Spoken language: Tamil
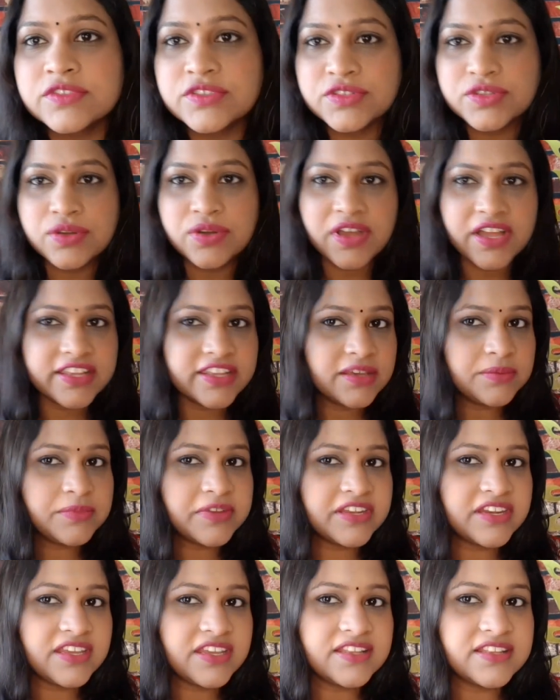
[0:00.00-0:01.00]
ஸோ அதே
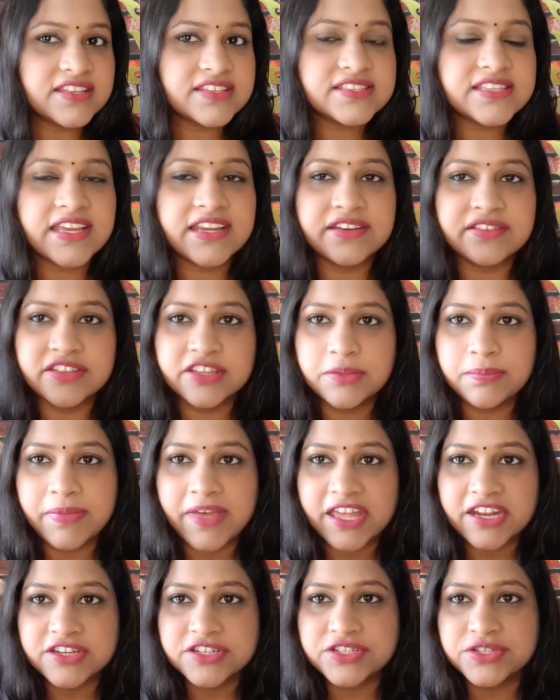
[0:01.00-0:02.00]
மாதிரி இந்த சைடு வந்து
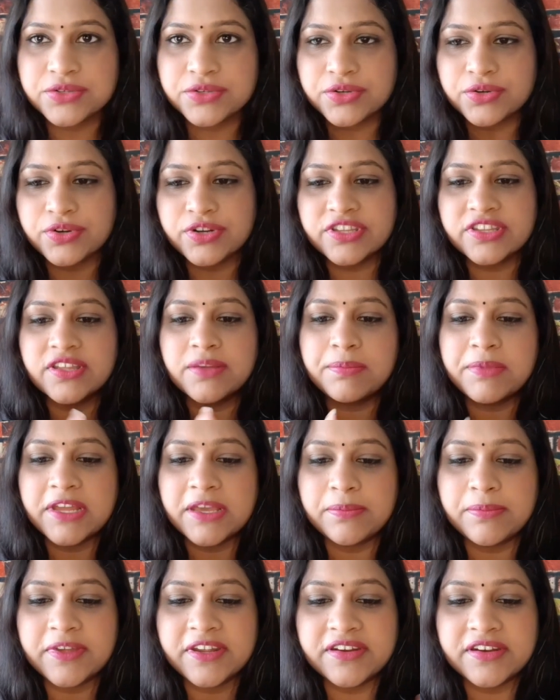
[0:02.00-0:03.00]
பேராஷூட்டோடது
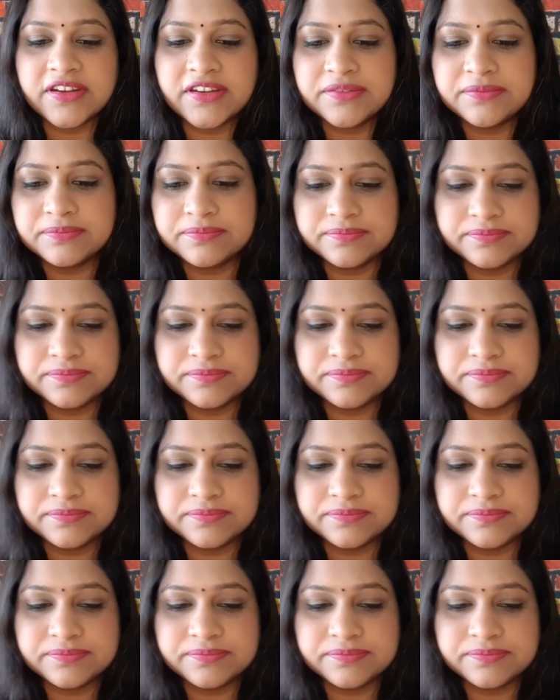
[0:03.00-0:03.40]
அப்ளை பண்ணுறேன்